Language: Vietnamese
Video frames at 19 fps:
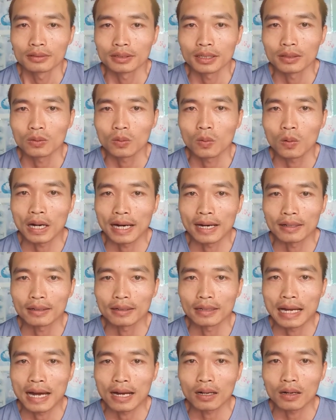nhân
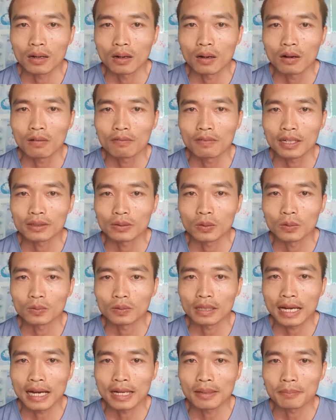quả đã có và
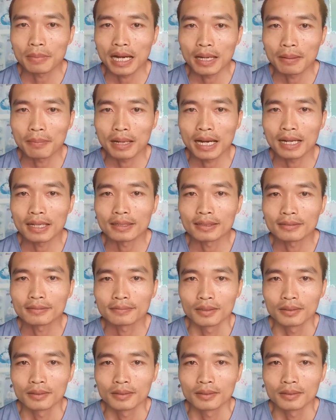tồn tại mãi mãi.